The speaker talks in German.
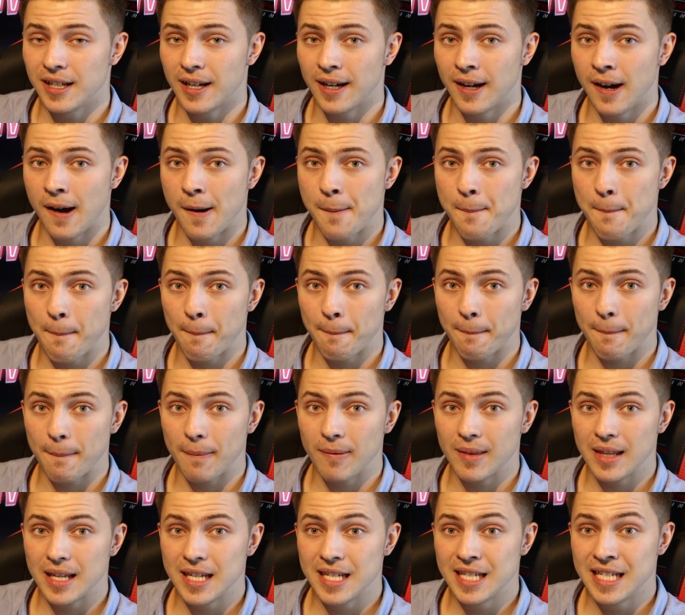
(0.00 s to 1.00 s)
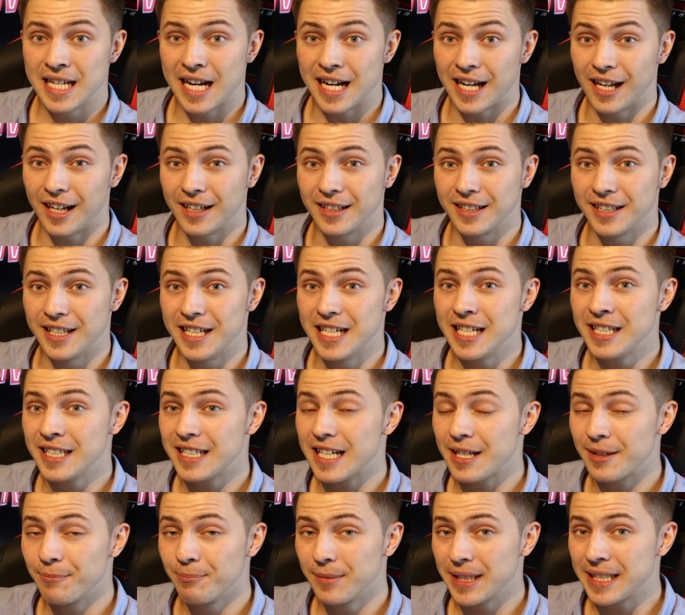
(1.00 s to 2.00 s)
ähm, ja,
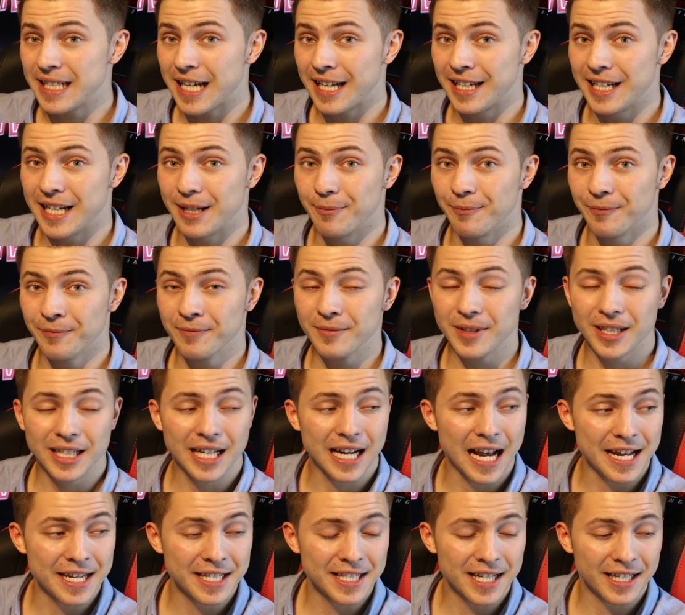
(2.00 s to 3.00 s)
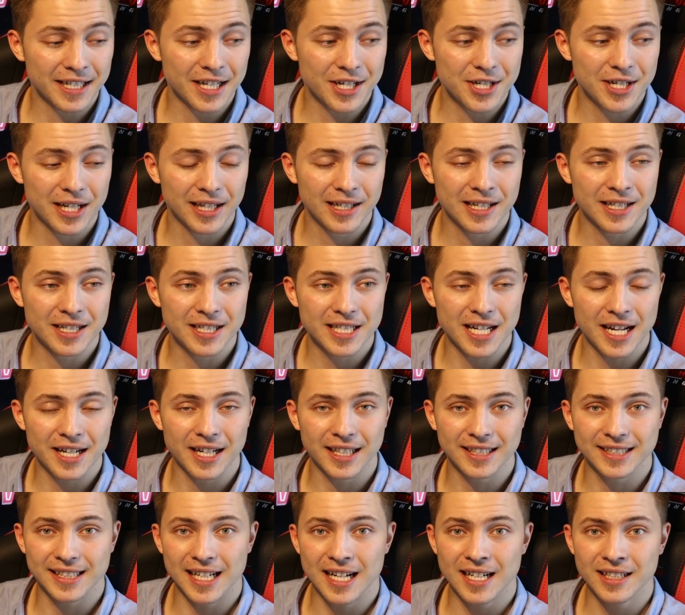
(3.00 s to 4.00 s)
nicht miterleben, kann ich an der Stelle nicht
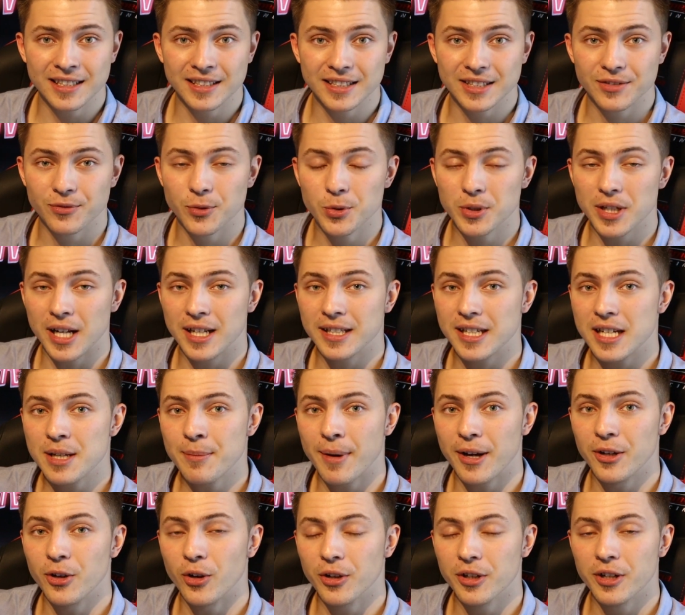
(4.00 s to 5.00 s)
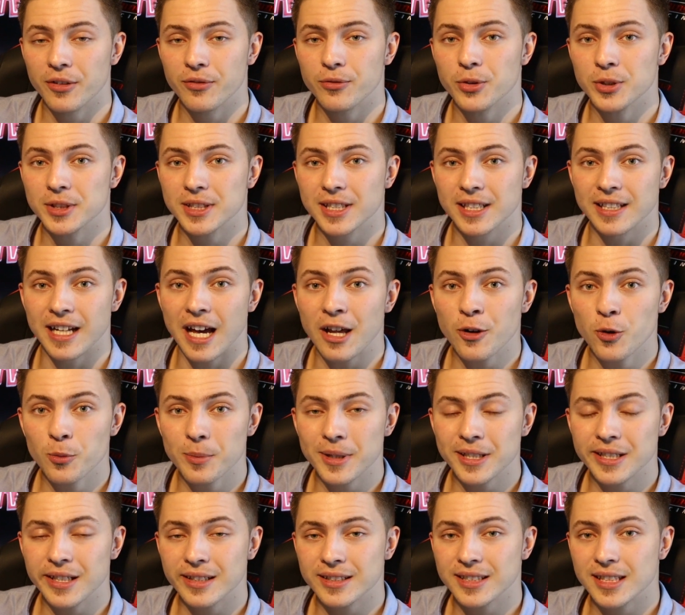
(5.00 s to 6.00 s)
anders sagen. Es wird halt immer noch eine 14
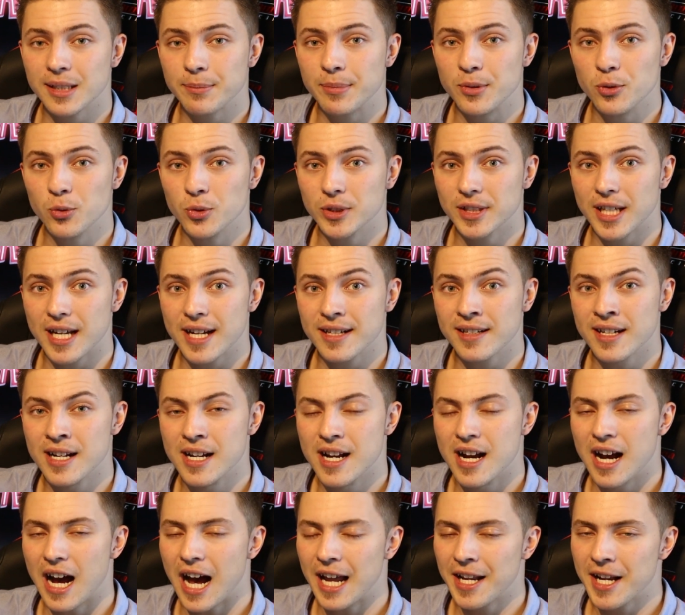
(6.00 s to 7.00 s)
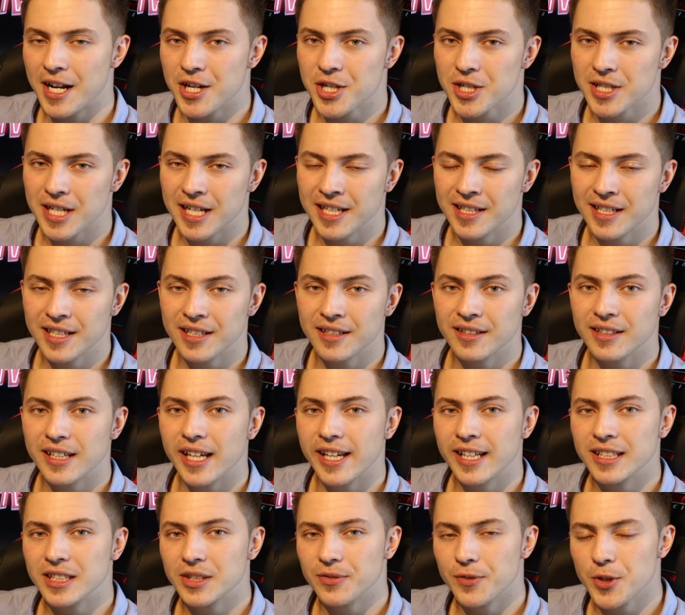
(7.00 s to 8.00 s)
Nanometer CPU sein, an der Stelle
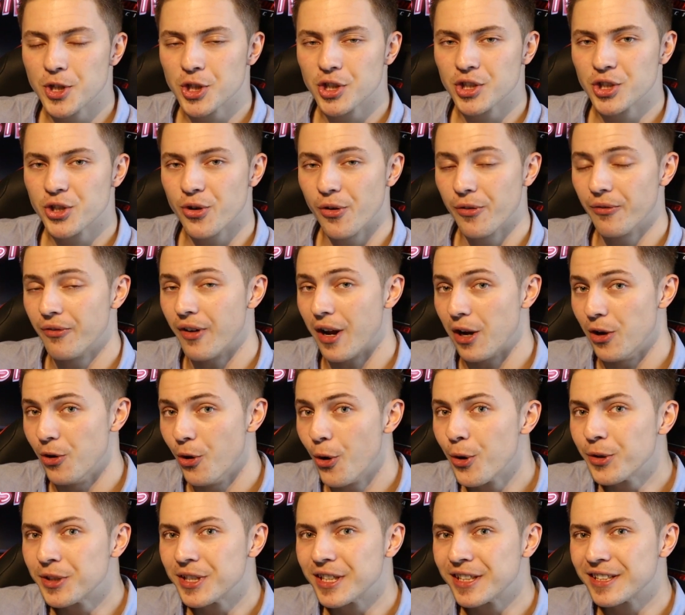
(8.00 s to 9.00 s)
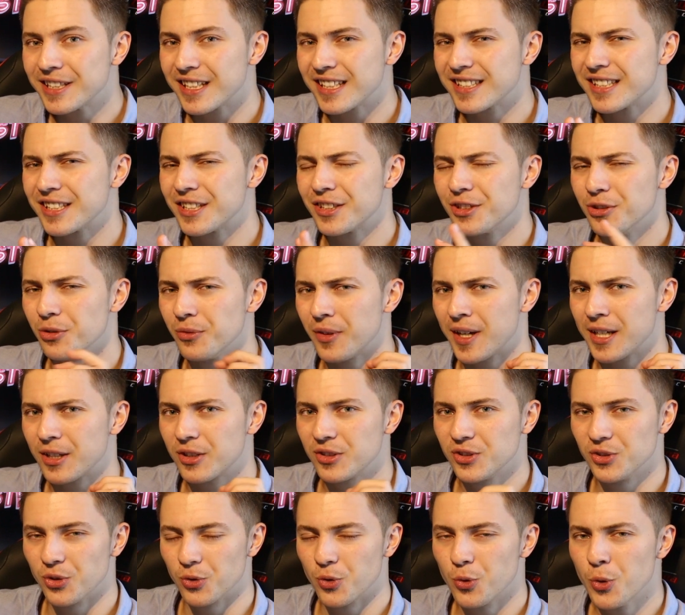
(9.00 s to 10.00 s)
inzwischen schon verlötet, das ist
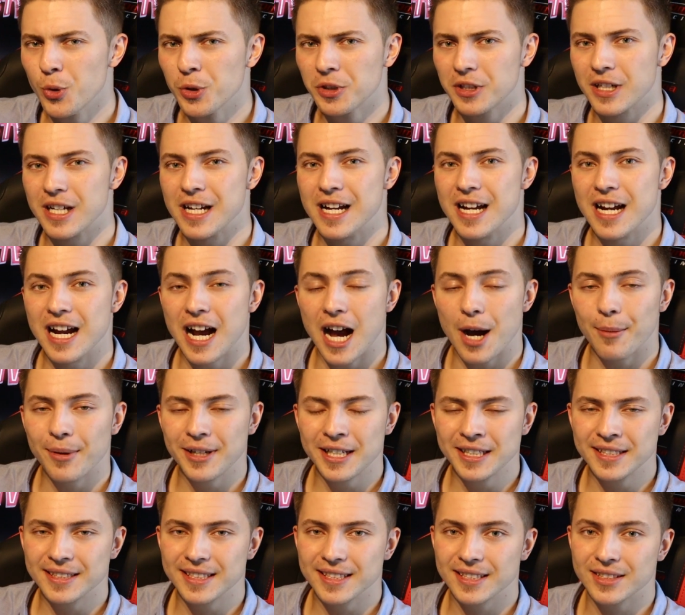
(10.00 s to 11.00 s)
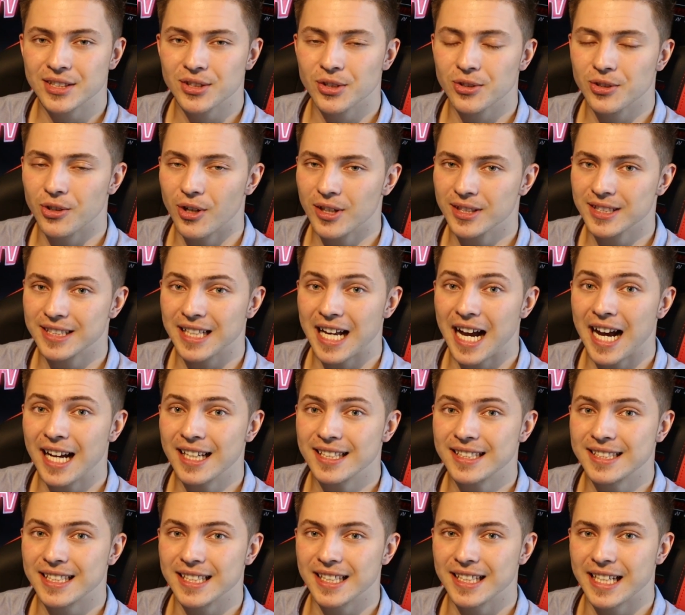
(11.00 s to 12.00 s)
soweit so gut, aber nichtsdestotrotz
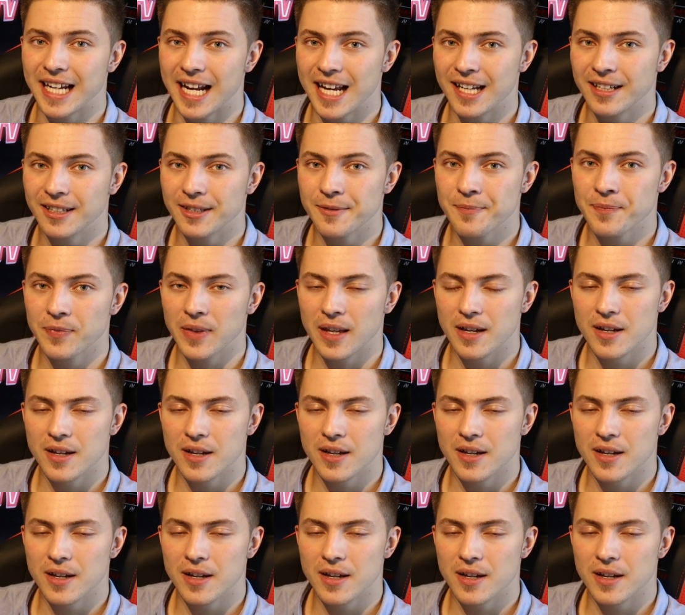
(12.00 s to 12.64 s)
18 Kerne